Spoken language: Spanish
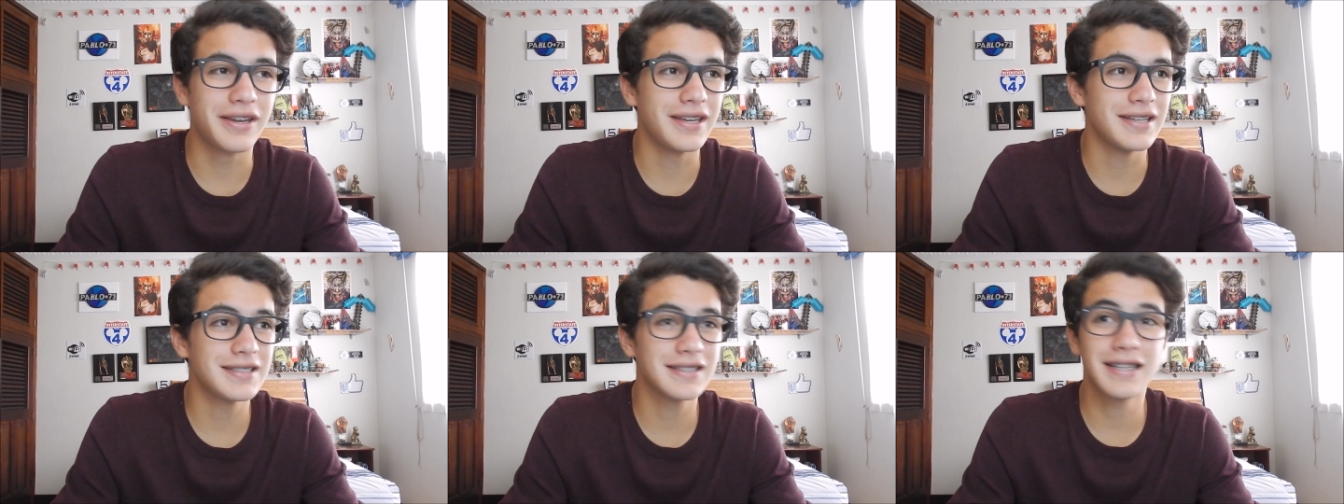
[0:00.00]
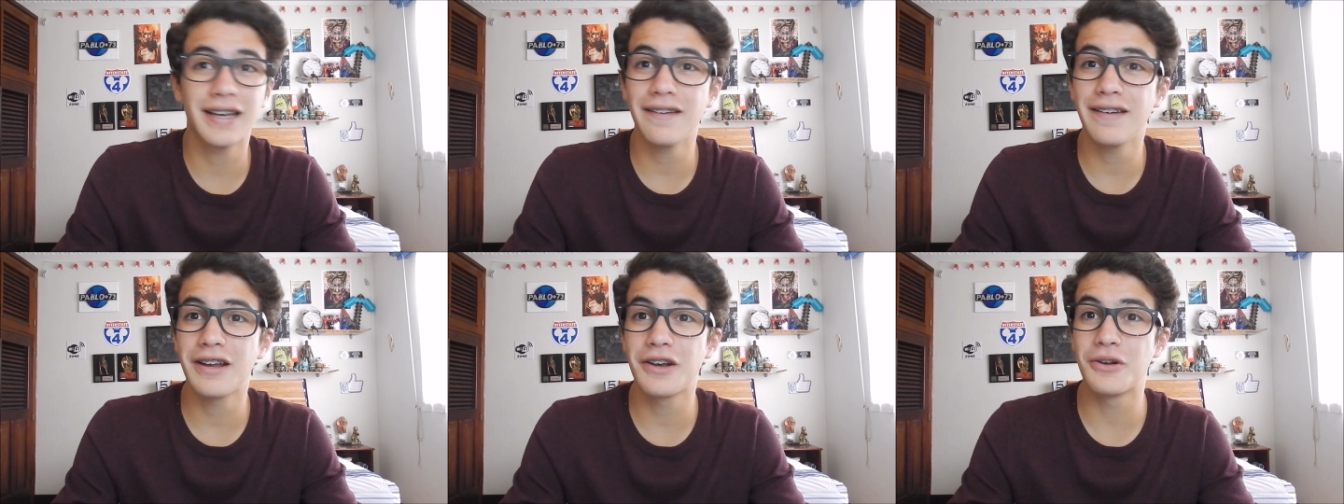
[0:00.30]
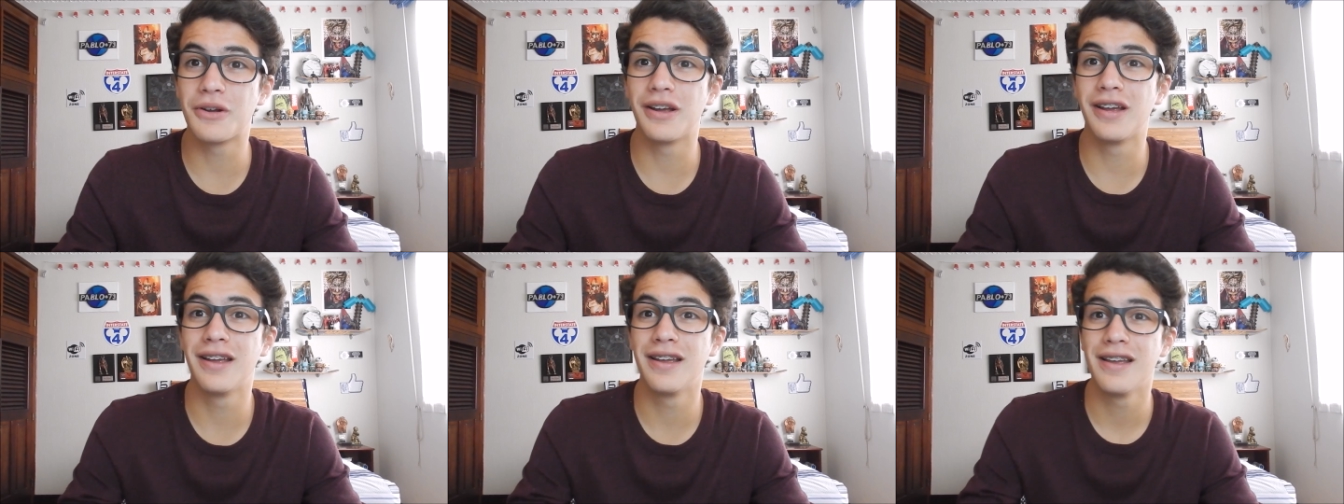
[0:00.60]
O quién sabe,
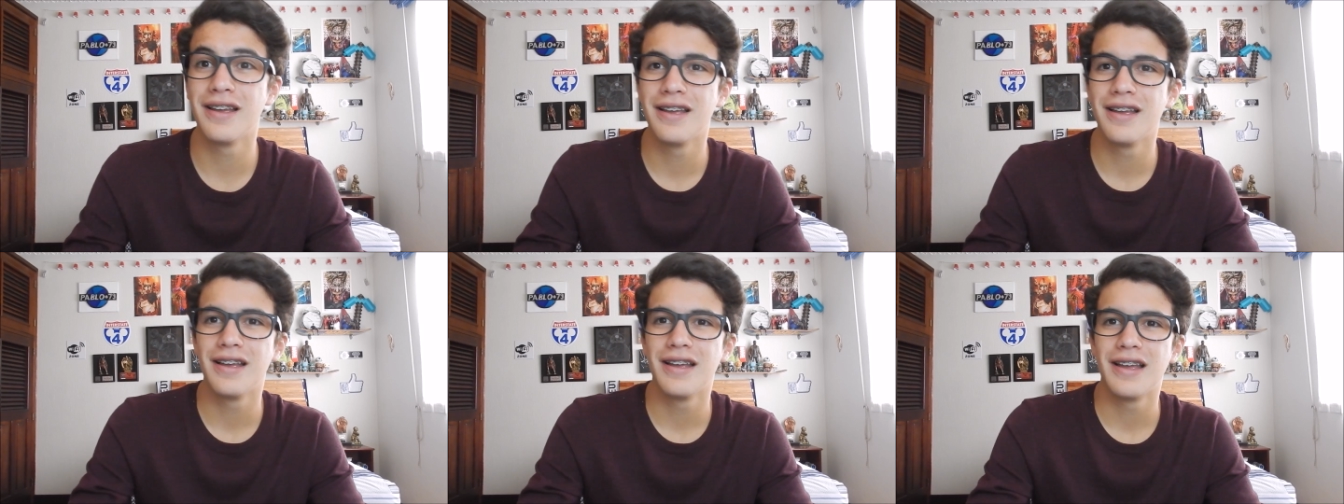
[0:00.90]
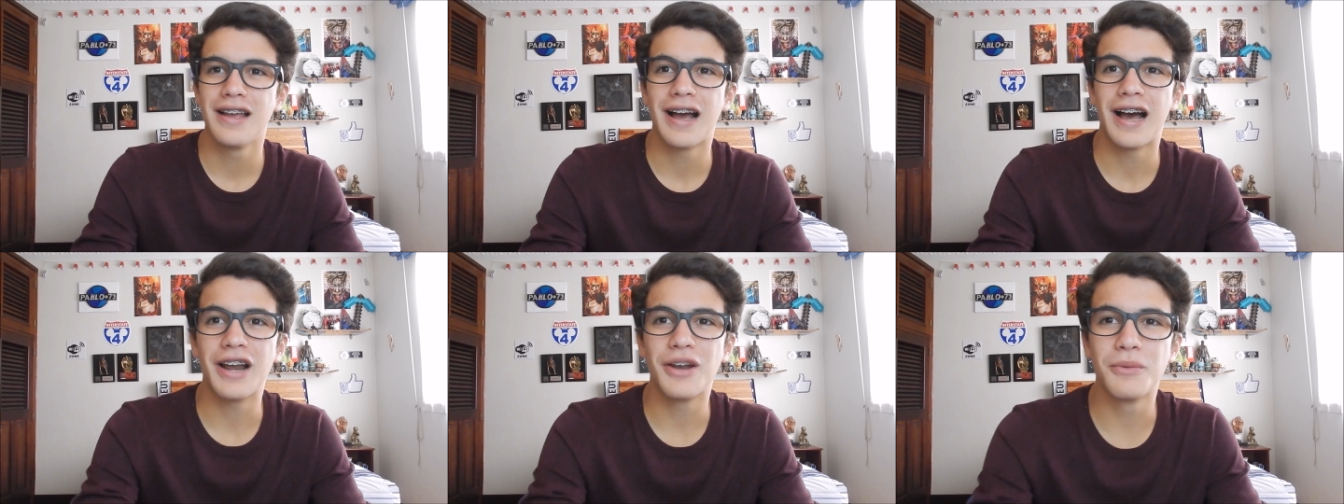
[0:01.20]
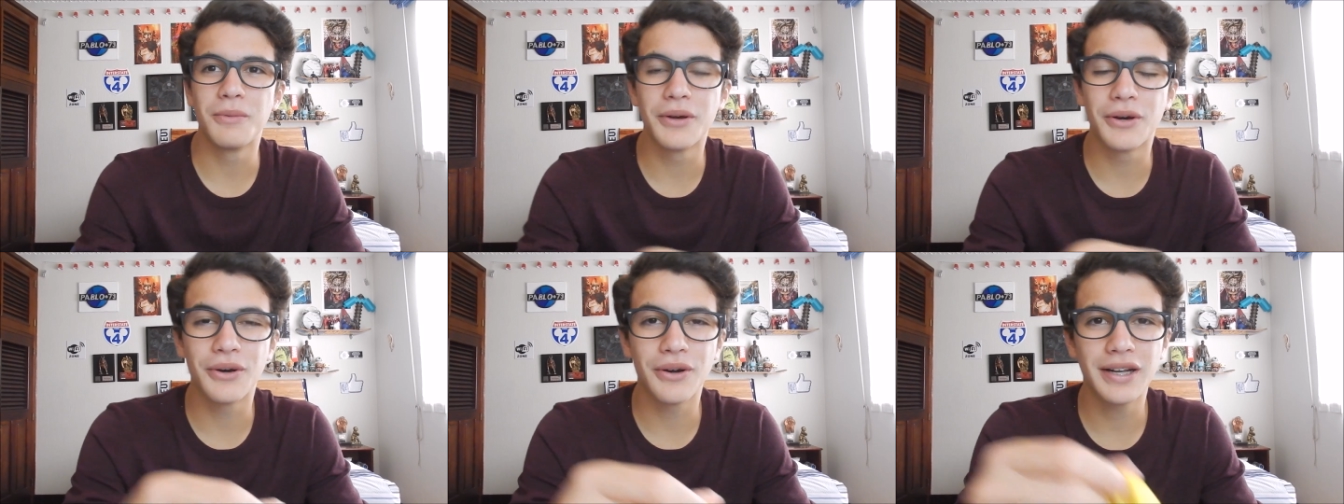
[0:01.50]
a
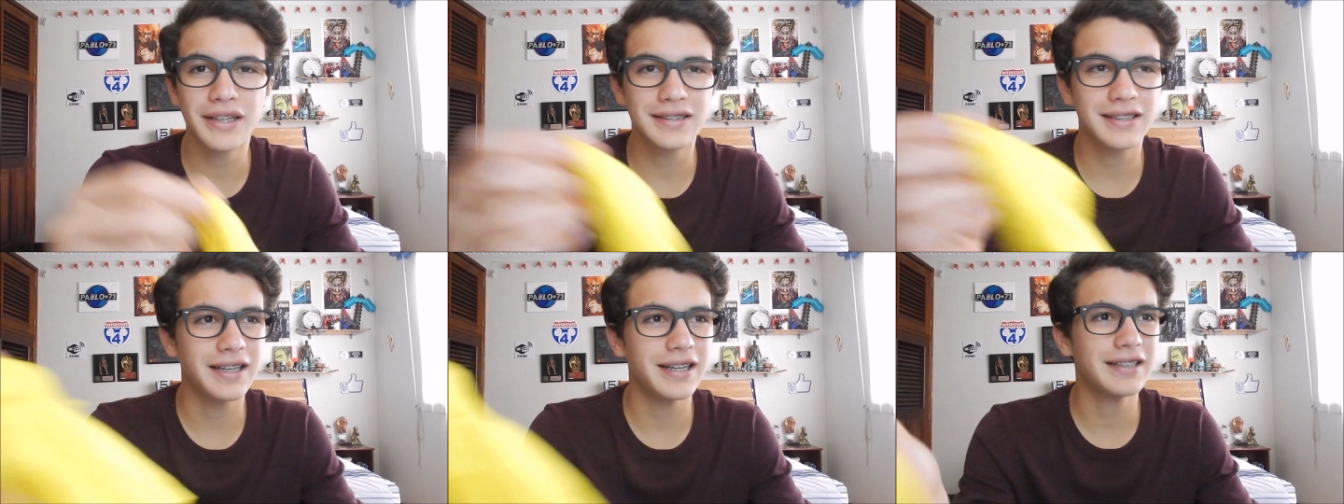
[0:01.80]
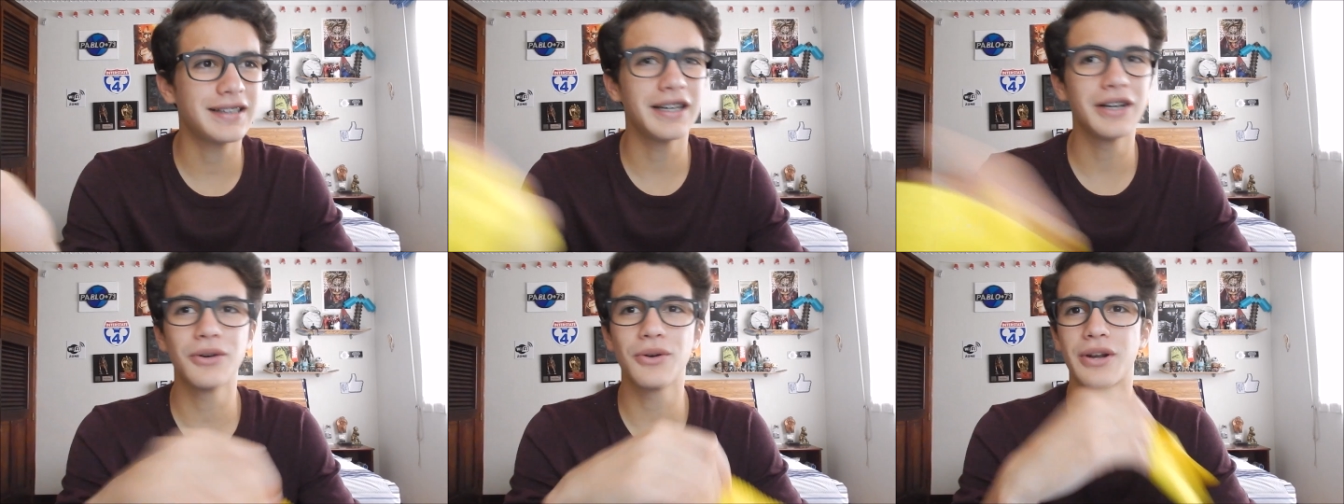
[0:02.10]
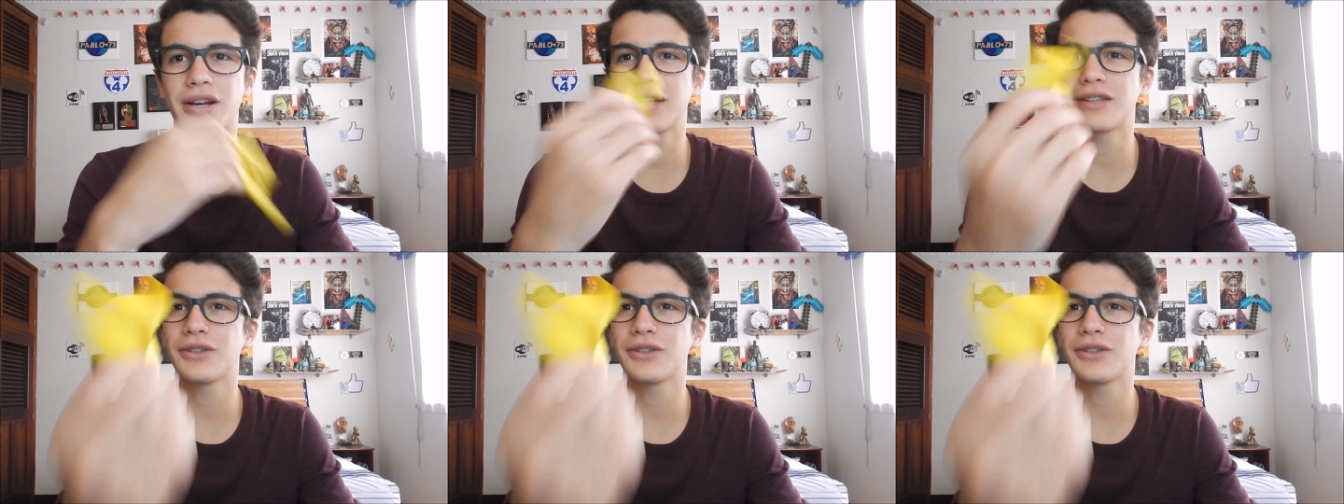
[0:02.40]
lo, mejor hasta ya tengo